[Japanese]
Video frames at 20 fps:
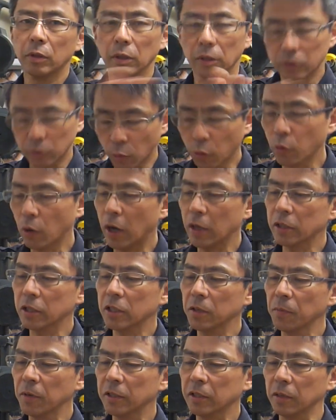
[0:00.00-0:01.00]
ソールを外
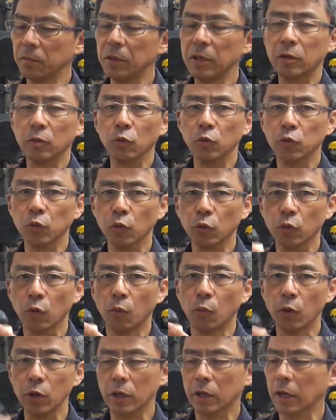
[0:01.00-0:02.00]
しましてミッドソールを
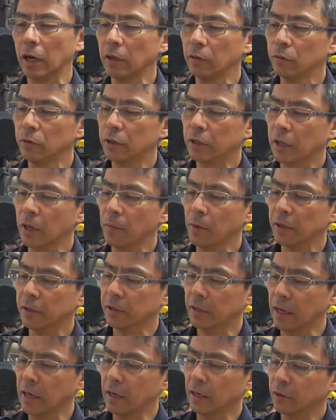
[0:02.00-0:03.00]
もう一回縫い付けまし
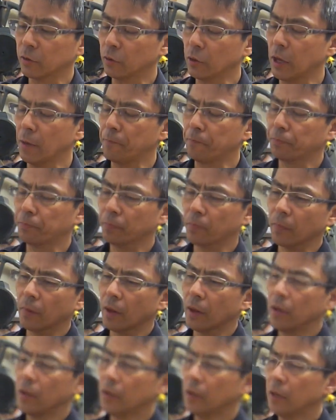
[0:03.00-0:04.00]
てそれで
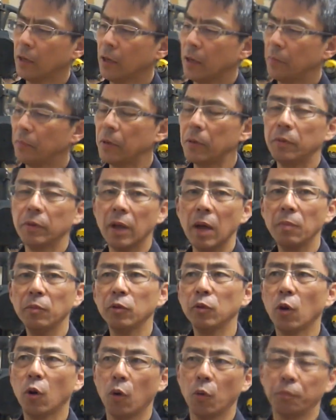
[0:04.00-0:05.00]

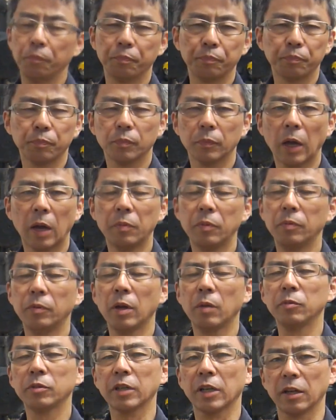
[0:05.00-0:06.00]
ビブラムのあ
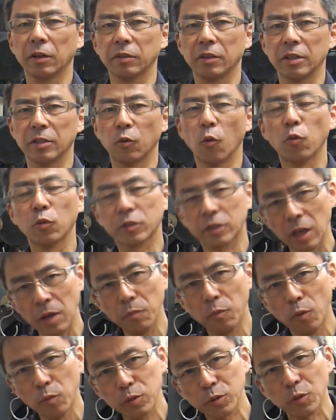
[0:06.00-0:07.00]
ビブラムじゃなかったです国
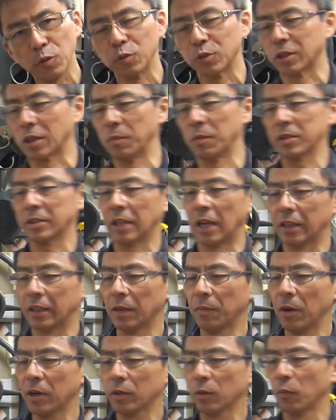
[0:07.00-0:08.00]
産ボブソールつけました
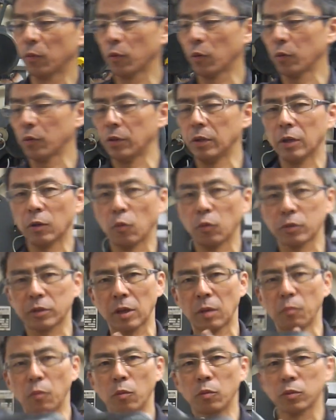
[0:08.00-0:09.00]
手前どもの国
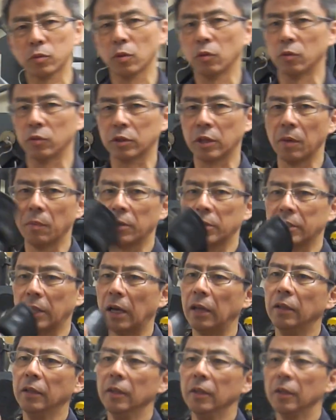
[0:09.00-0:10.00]
産ボブソールつけまし
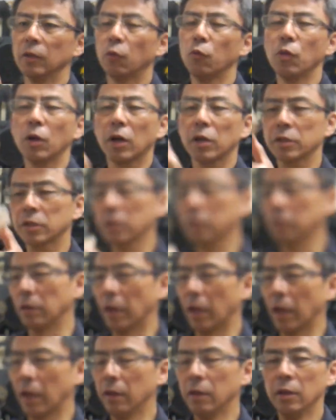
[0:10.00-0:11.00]
たこんな感じです
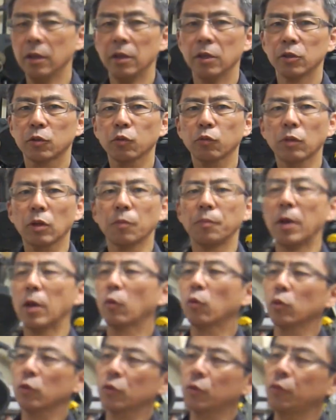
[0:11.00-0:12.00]
ねちょっとあの
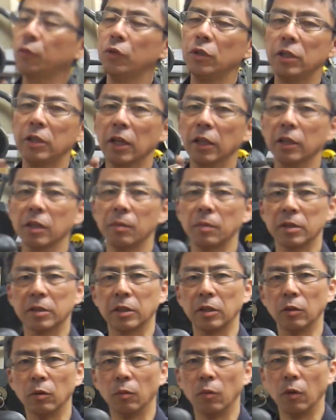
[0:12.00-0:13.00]
ペコス風になってま
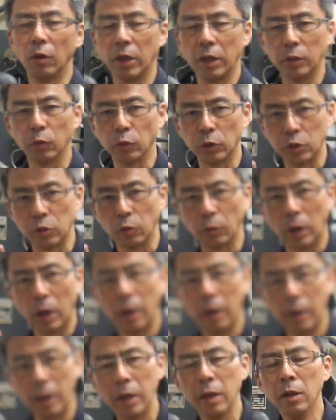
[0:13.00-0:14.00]
すけどもどうでしょう
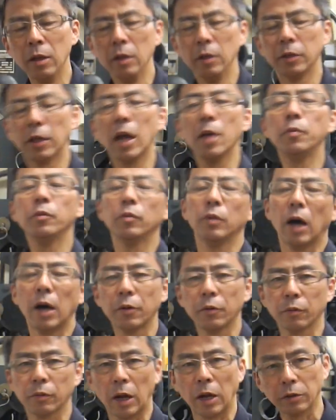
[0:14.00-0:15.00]
かだいぶ
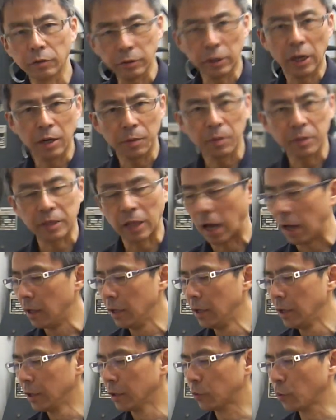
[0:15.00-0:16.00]
あの軽くなりました
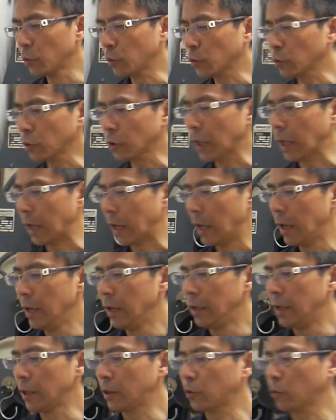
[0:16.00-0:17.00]
ということで
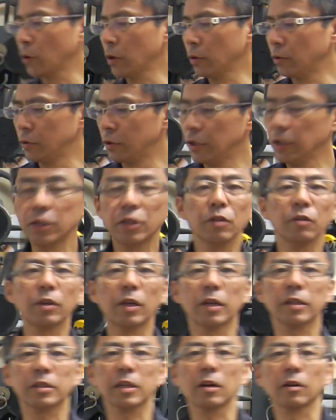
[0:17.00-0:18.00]
レッドウィング
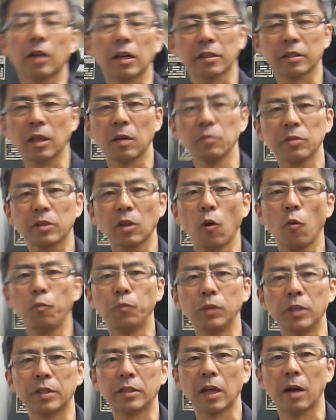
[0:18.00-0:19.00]
2973カスタムした
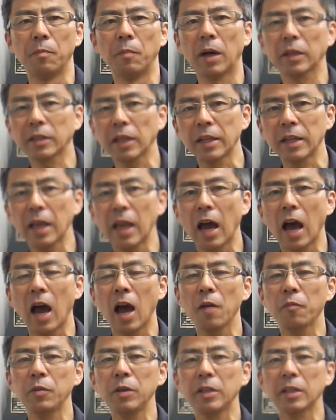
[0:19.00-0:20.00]
ホップでしたまたね
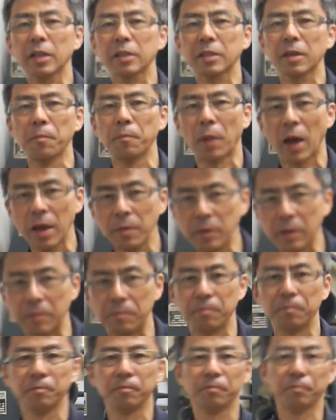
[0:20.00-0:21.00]

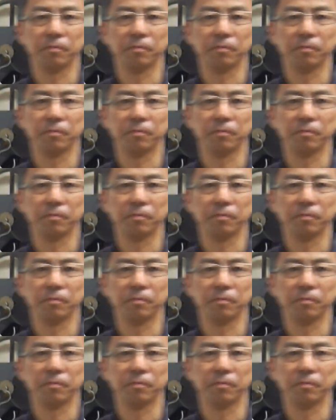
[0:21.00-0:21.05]
アフィーダーゼンバイビー